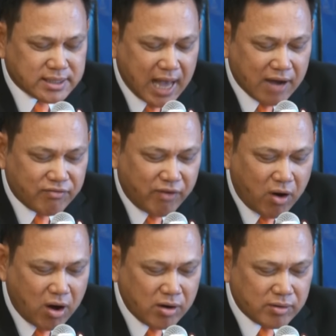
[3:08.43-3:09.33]
สั่ง
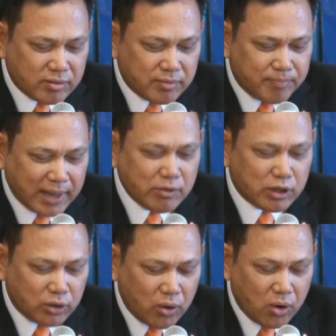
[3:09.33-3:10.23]
ฟ้องพันธตร
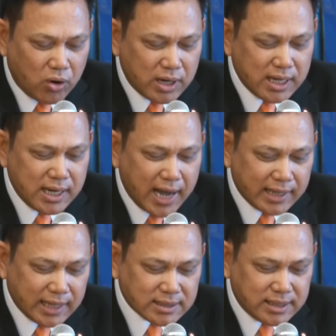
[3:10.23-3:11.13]
วจโทหรือนา
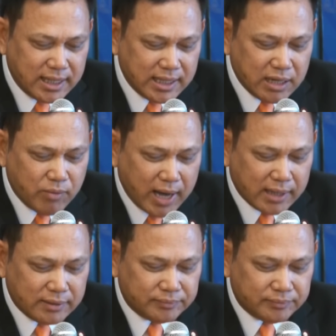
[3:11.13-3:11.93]
ยทักษิณชินวัตร